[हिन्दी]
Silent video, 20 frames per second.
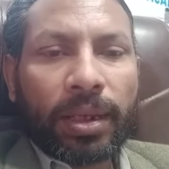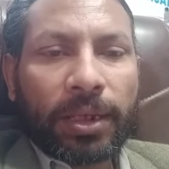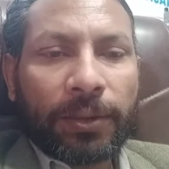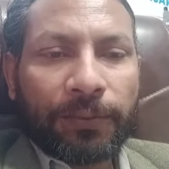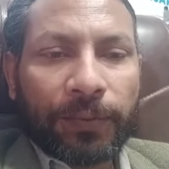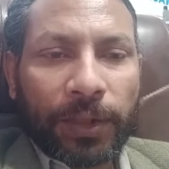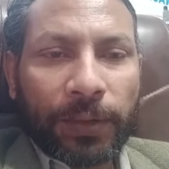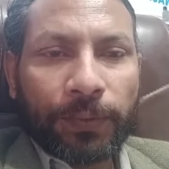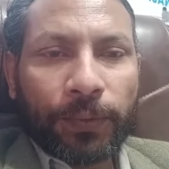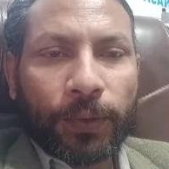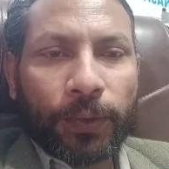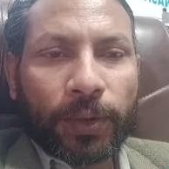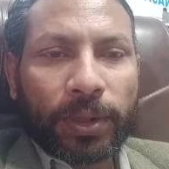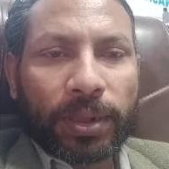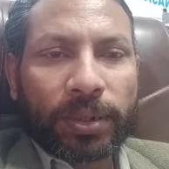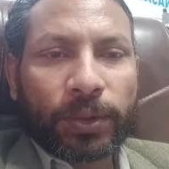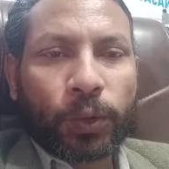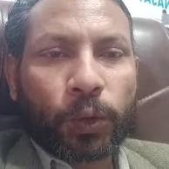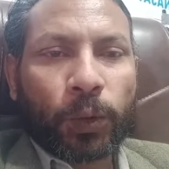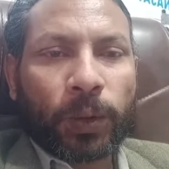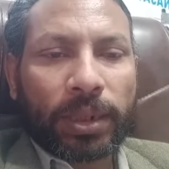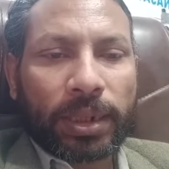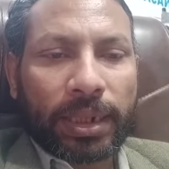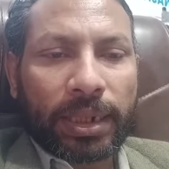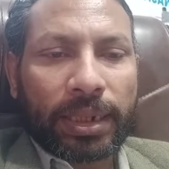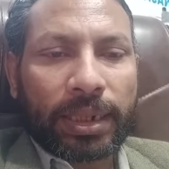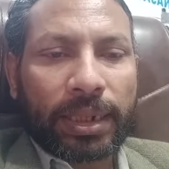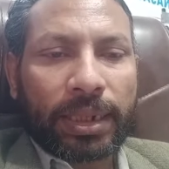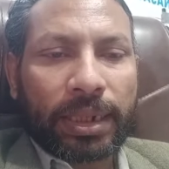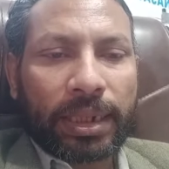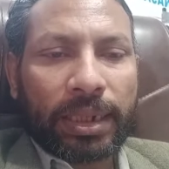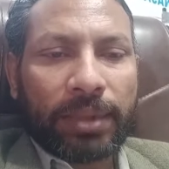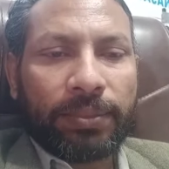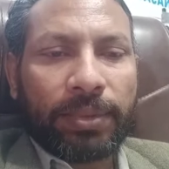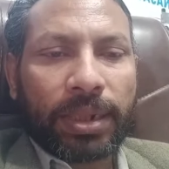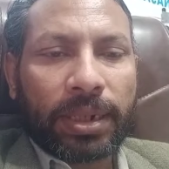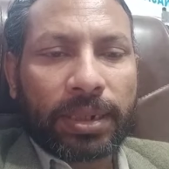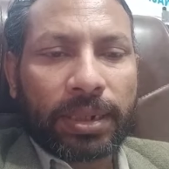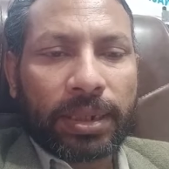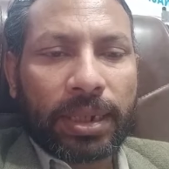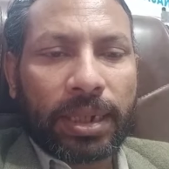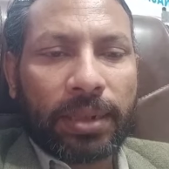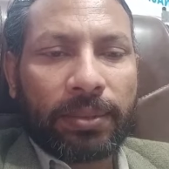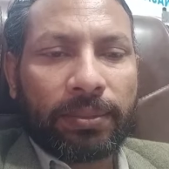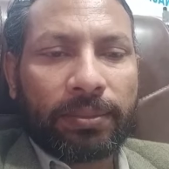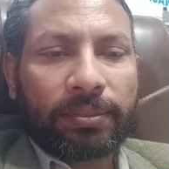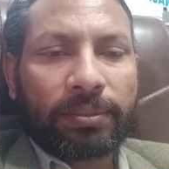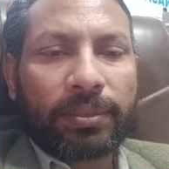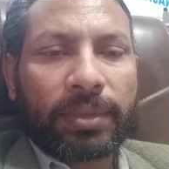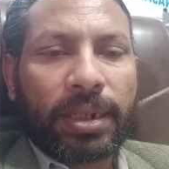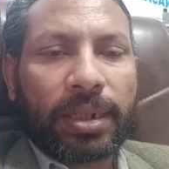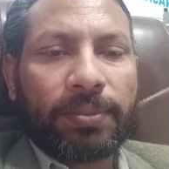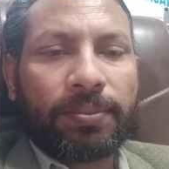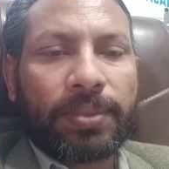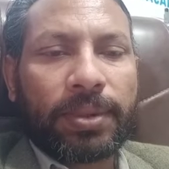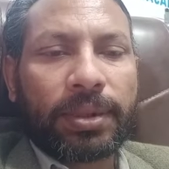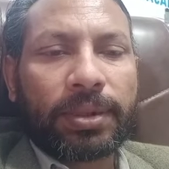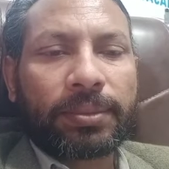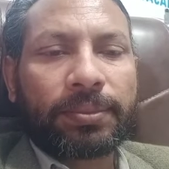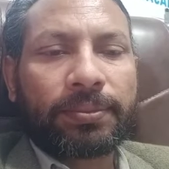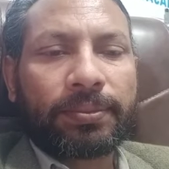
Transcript: तो फिलफोर इसको हटाने के लिए भी इकदाम अब